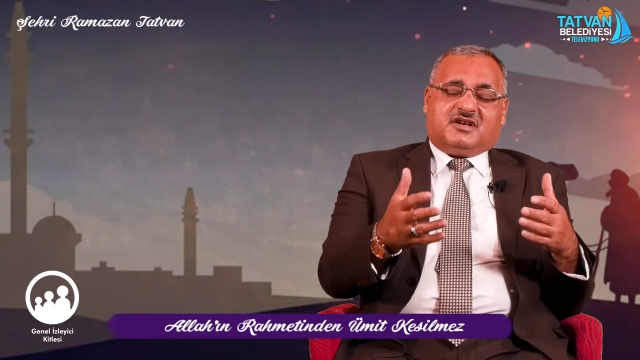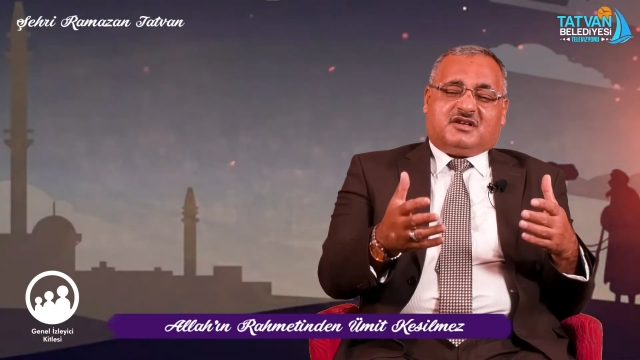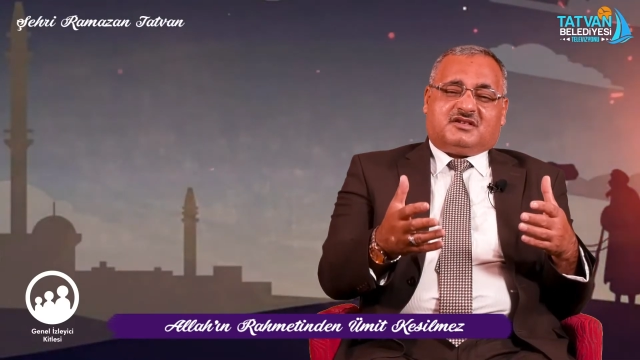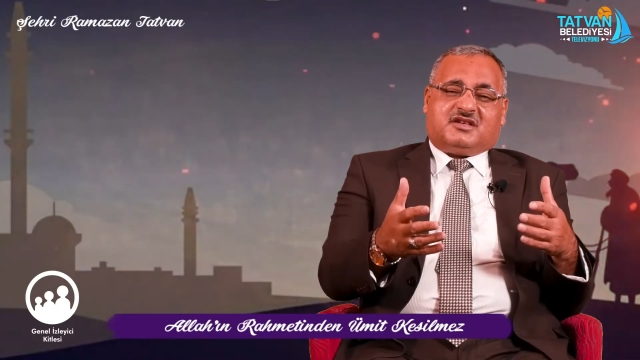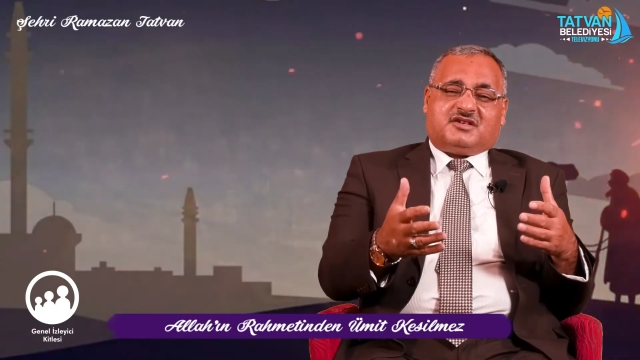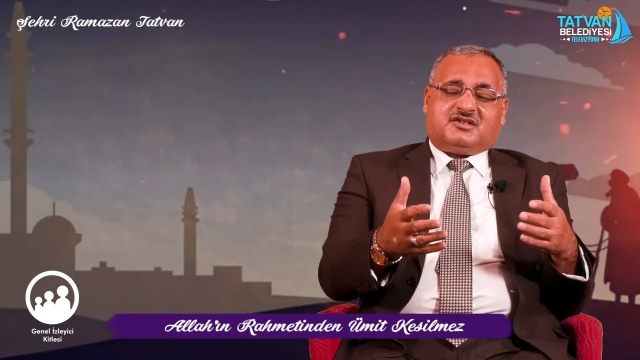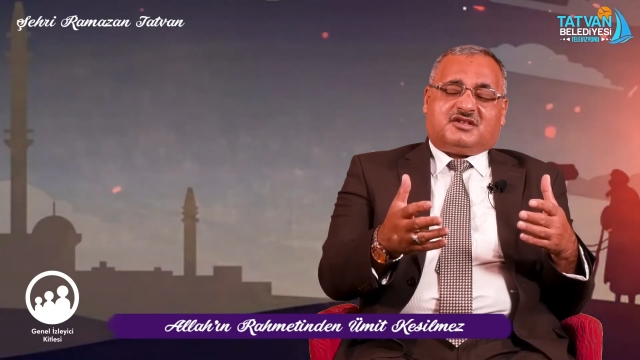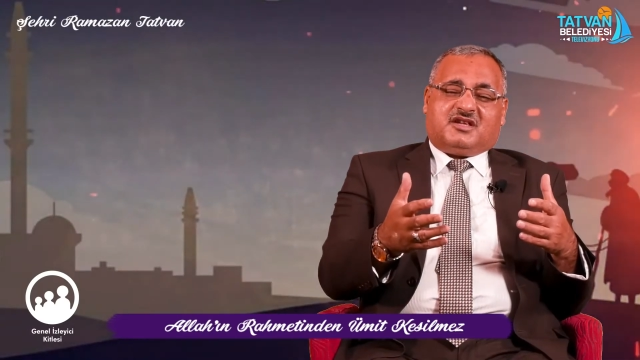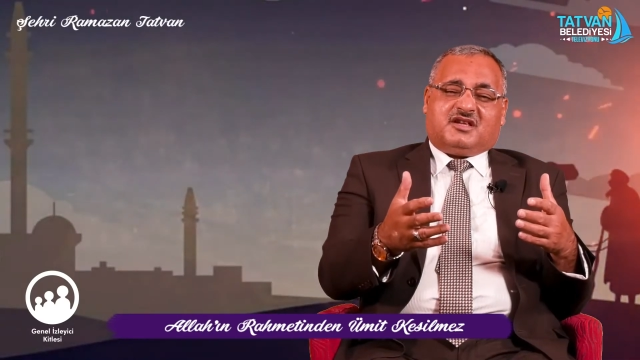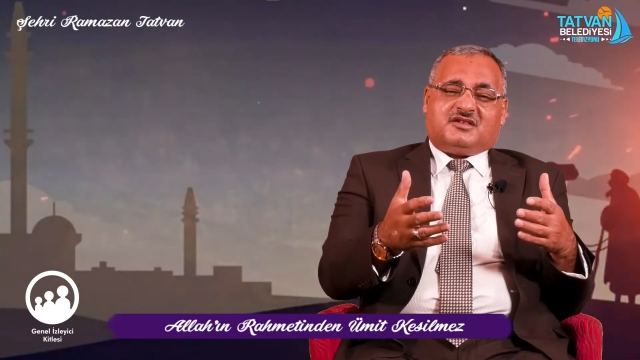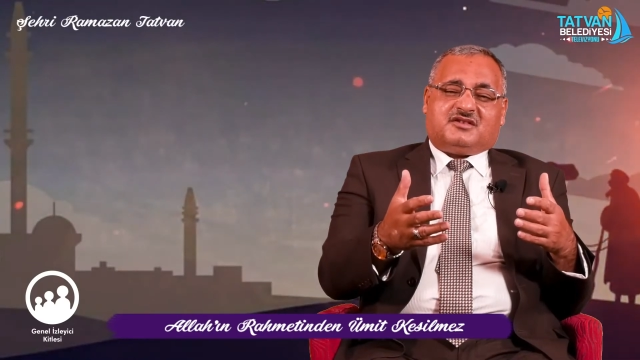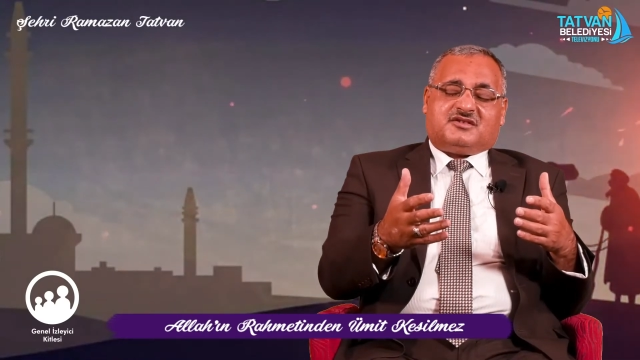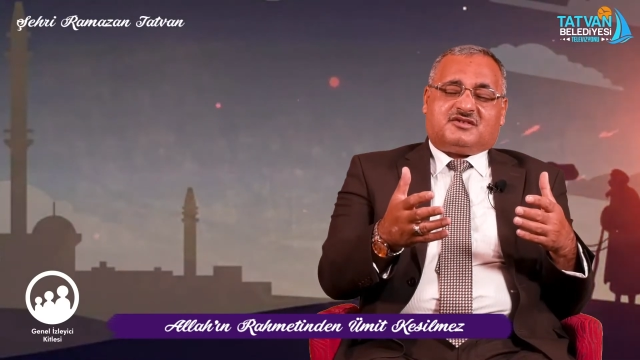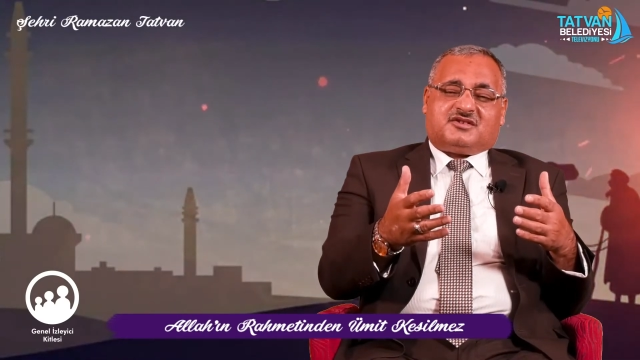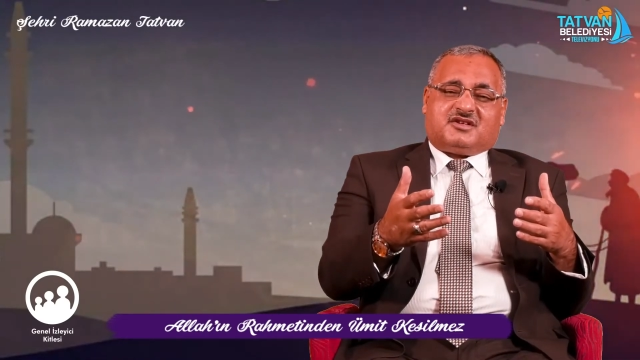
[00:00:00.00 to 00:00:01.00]
ateşten
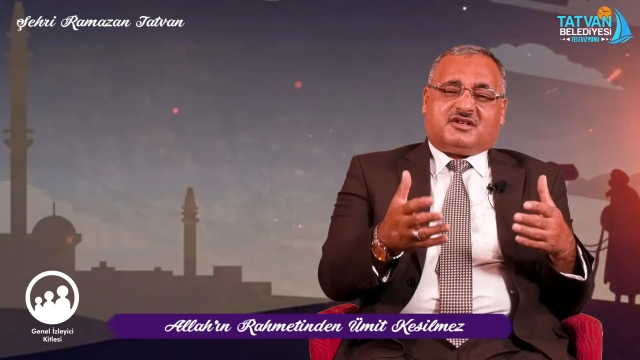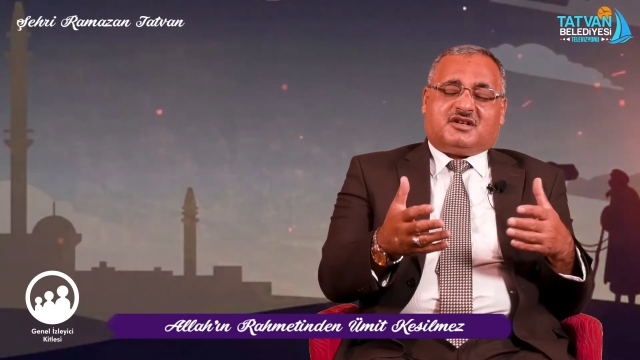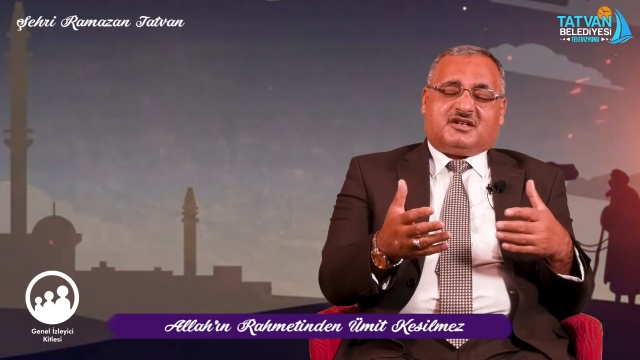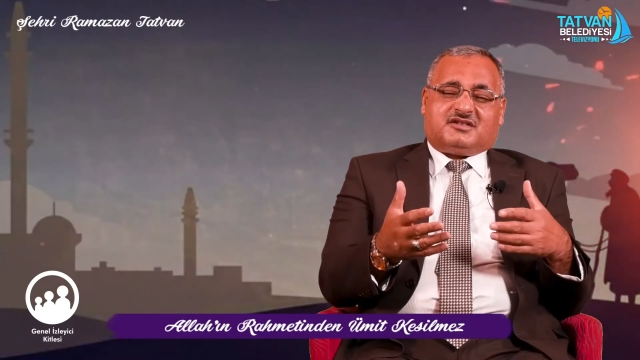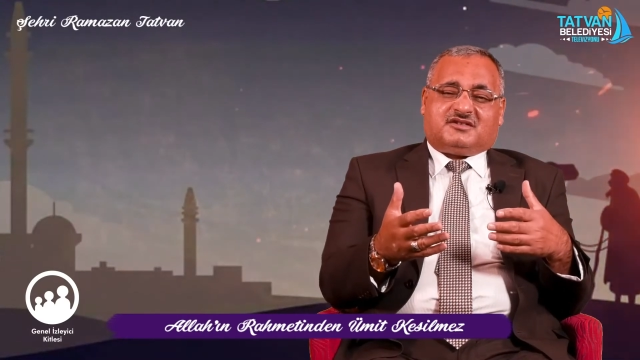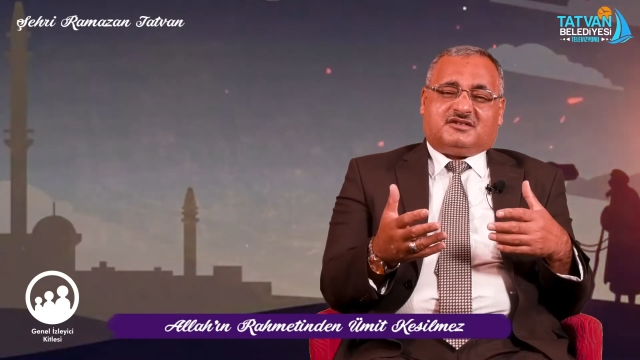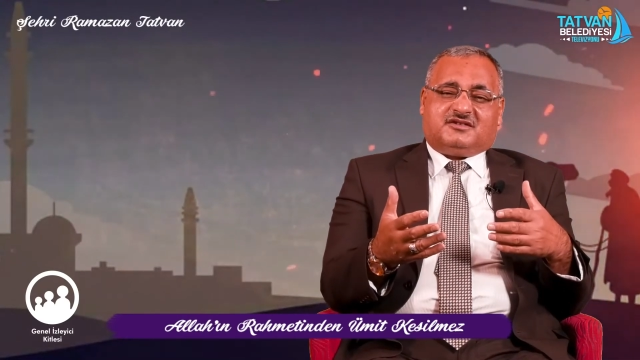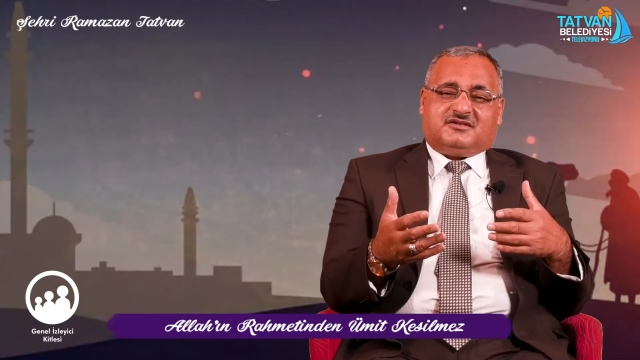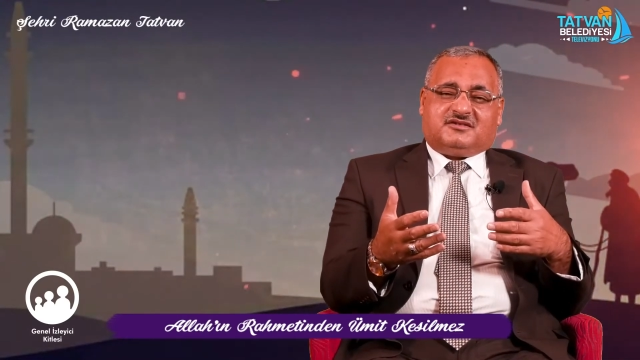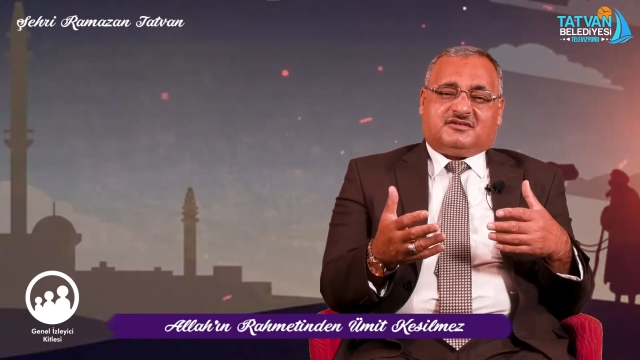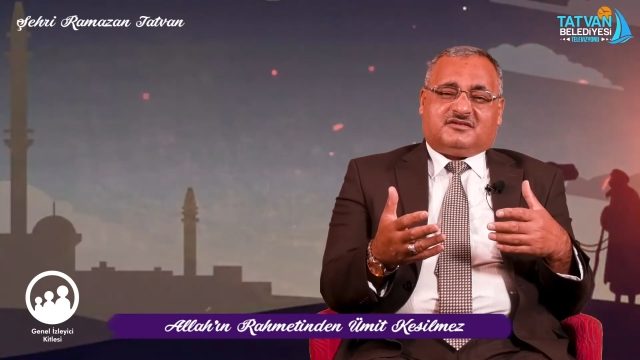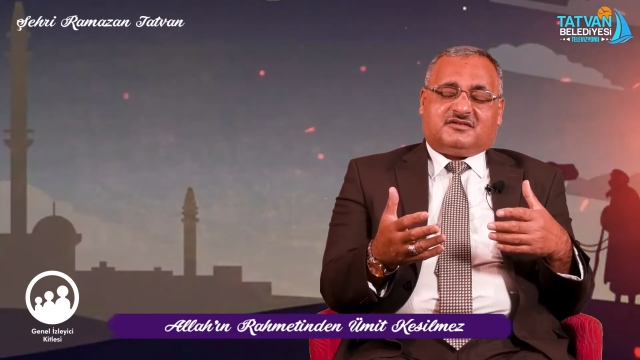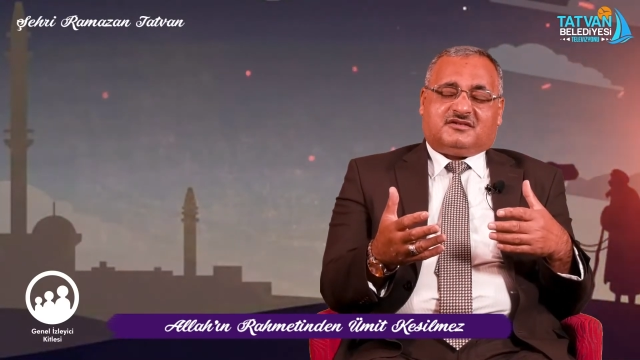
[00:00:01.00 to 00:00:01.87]
çıkarttın,